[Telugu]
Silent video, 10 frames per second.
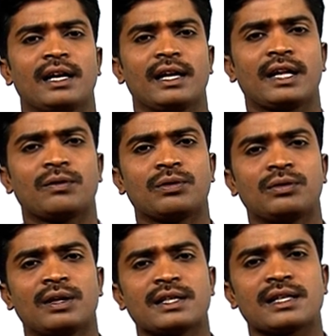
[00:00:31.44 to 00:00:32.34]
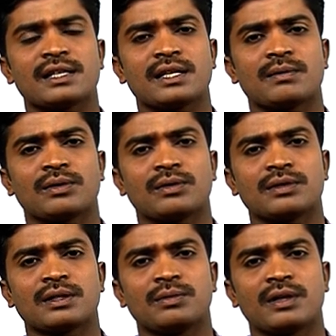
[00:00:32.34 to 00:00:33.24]
లేదా వృద్ధుల సంక్షేమం
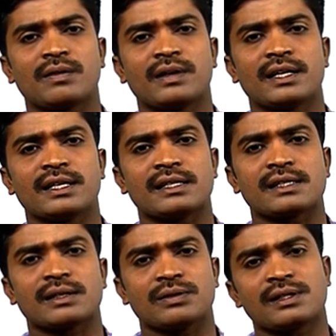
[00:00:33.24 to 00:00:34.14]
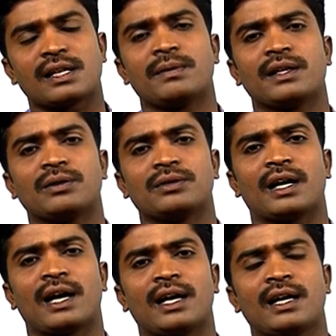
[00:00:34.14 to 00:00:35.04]
కోసం ఉన్నటువంటి సంస్థల మీద
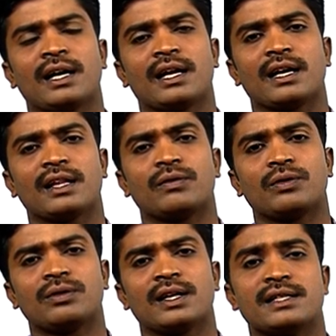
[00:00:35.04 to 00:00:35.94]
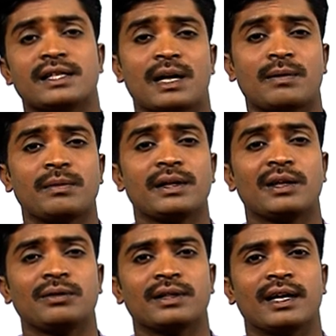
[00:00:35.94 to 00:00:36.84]
అడుగుతాడా లేదా వృద్ధుల జనాభా మీద
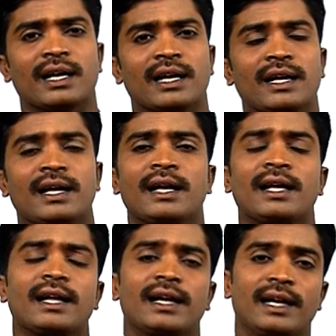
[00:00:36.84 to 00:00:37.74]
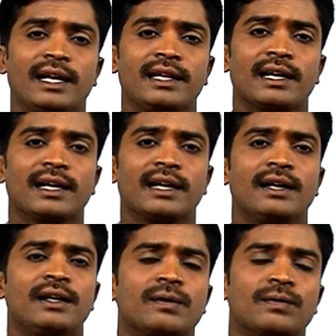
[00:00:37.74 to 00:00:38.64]
అడుగుతాడా లేదా
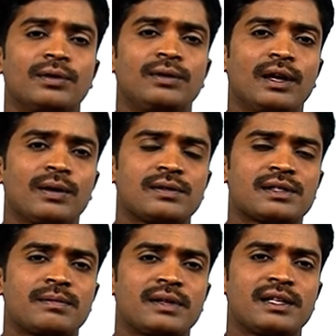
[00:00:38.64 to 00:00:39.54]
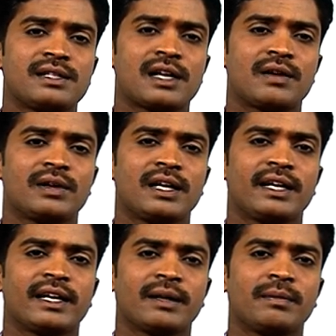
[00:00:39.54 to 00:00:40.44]
వృద్ధులకు సంబంధించినటువంటి
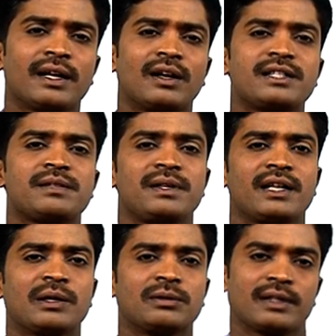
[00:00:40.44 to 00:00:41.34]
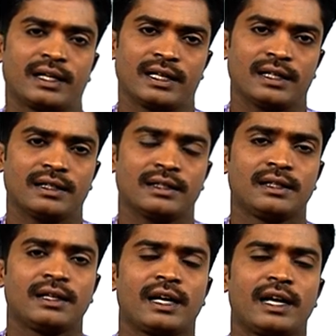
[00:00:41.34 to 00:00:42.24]
టెర్మినాలజీ మీద అడుగుతాడా
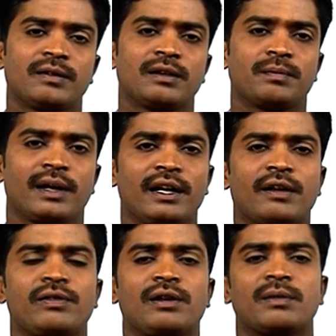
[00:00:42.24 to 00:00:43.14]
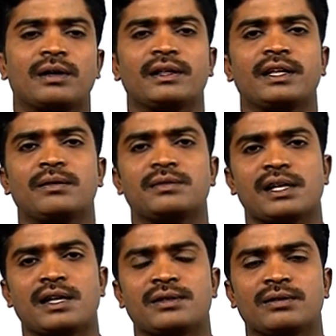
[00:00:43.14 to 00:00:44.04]
అనేటువంటి పాయింట్ ఆఫ్ వ్యూలో మనం అధ్యయనం
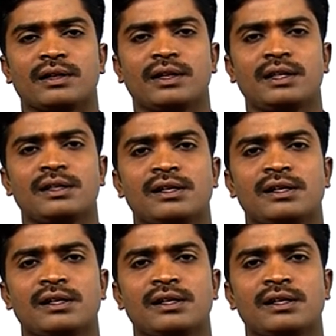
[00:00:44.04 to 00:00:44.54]
చేయాల్సి ఉంటుంది